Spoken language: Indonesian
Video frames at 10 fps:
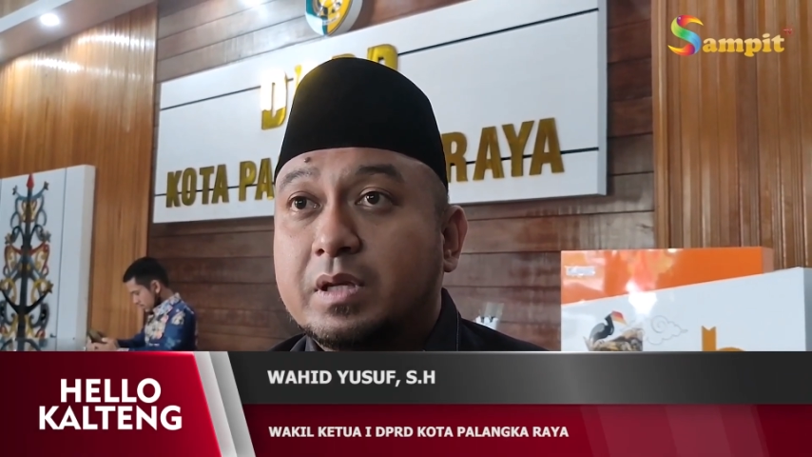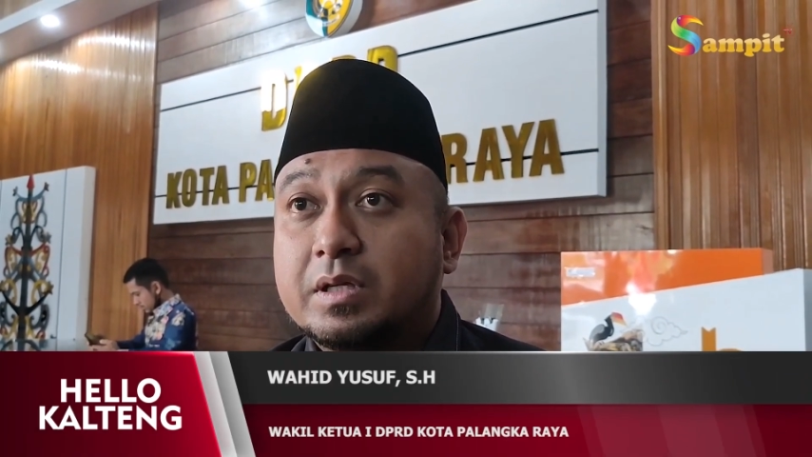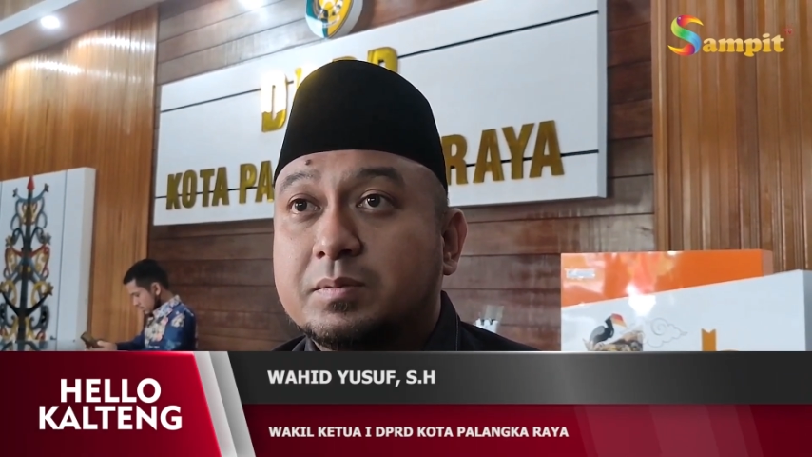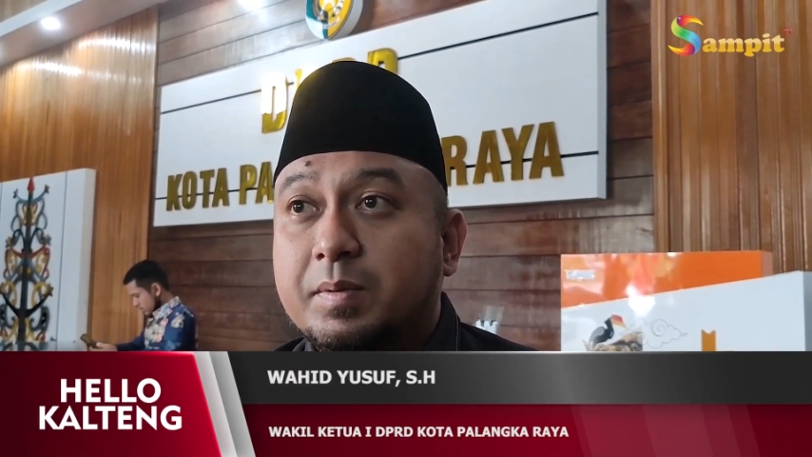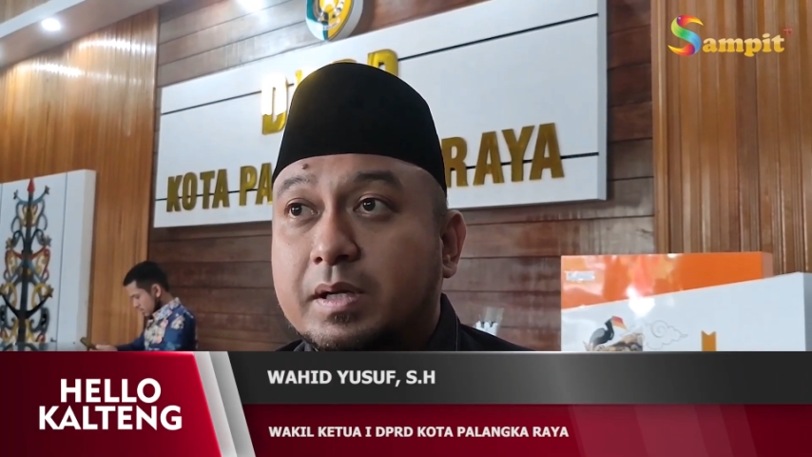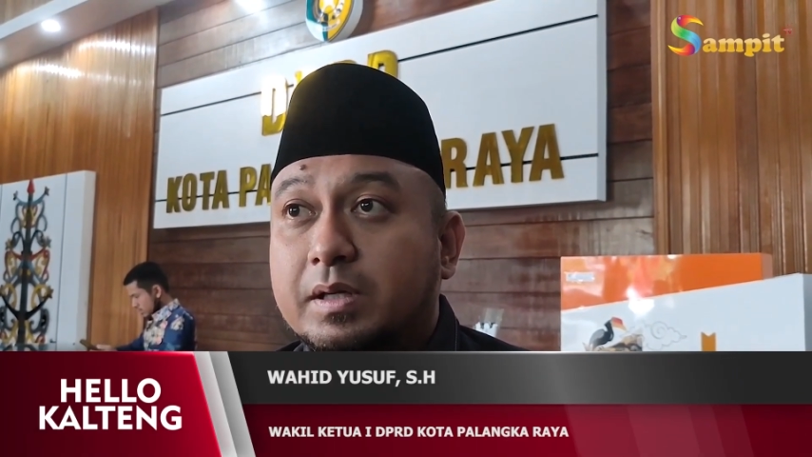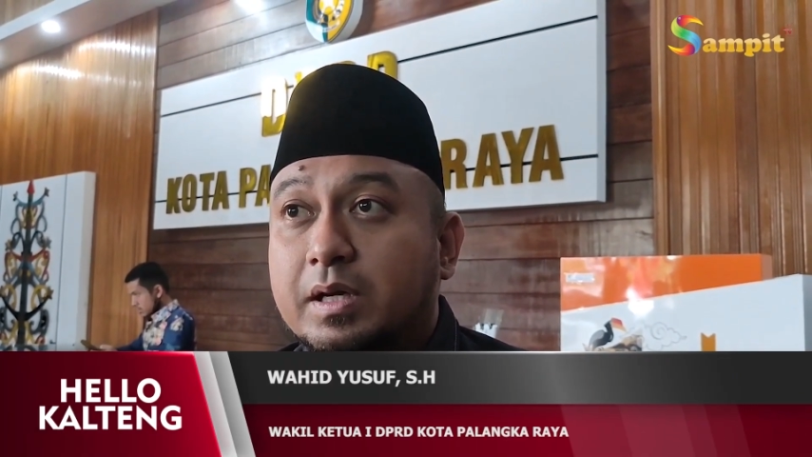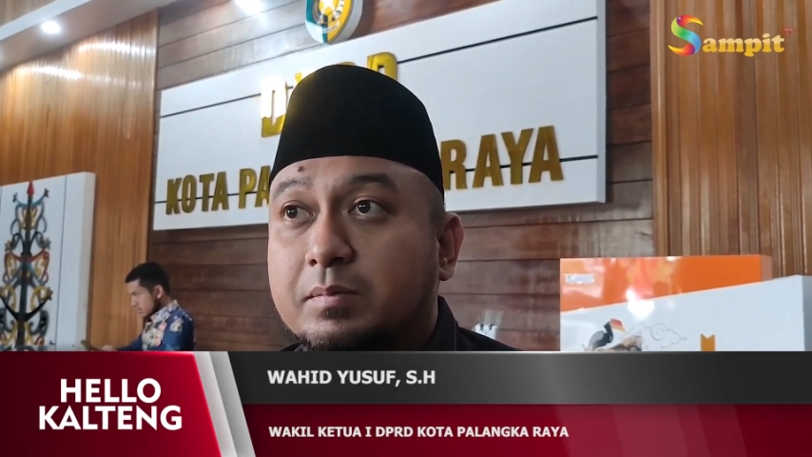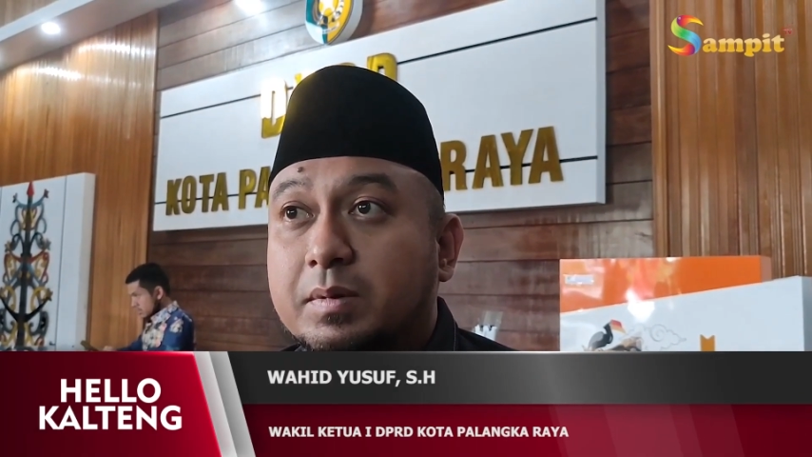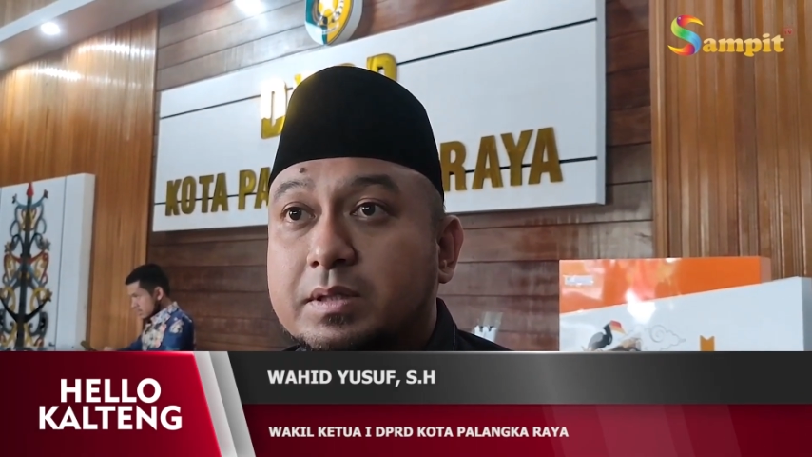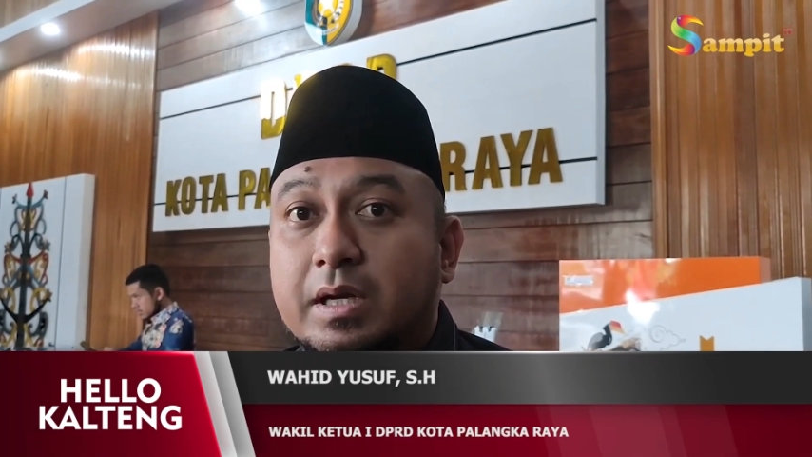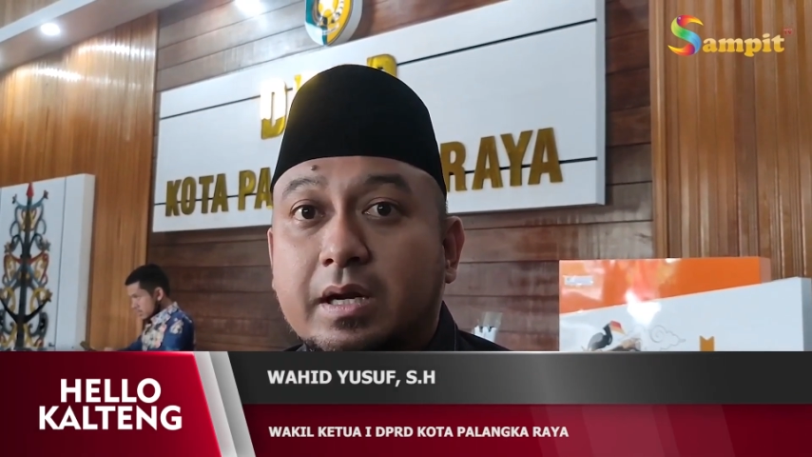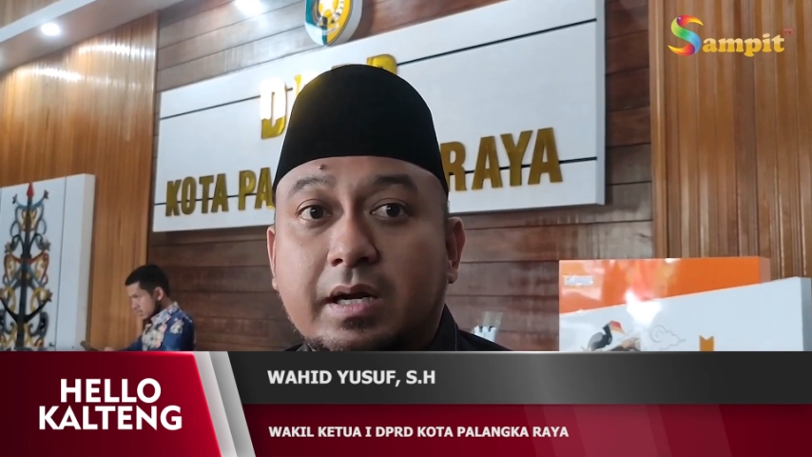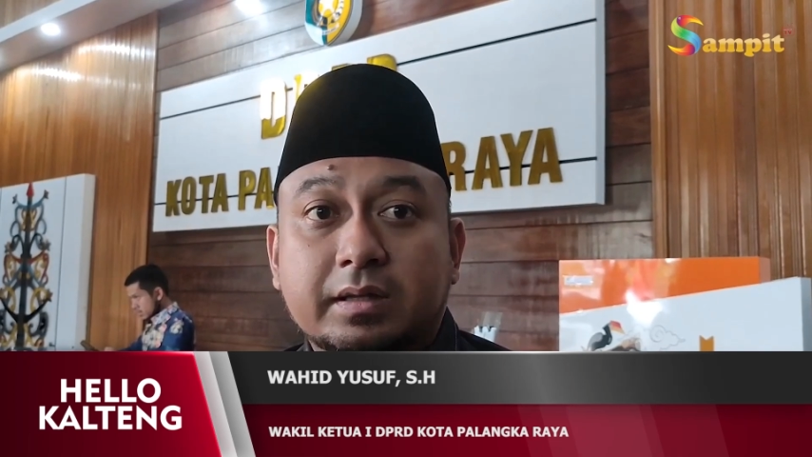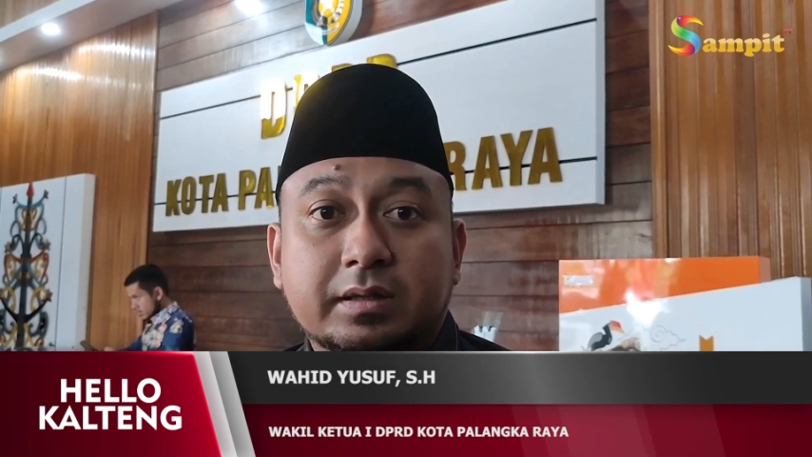respect dengan
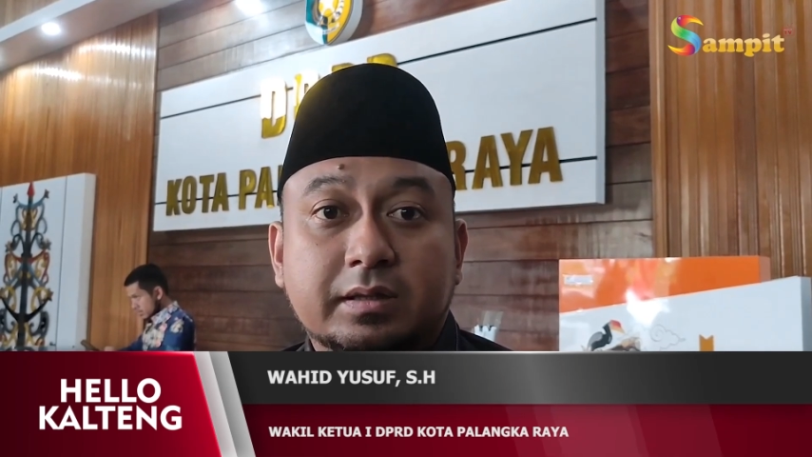masyarakat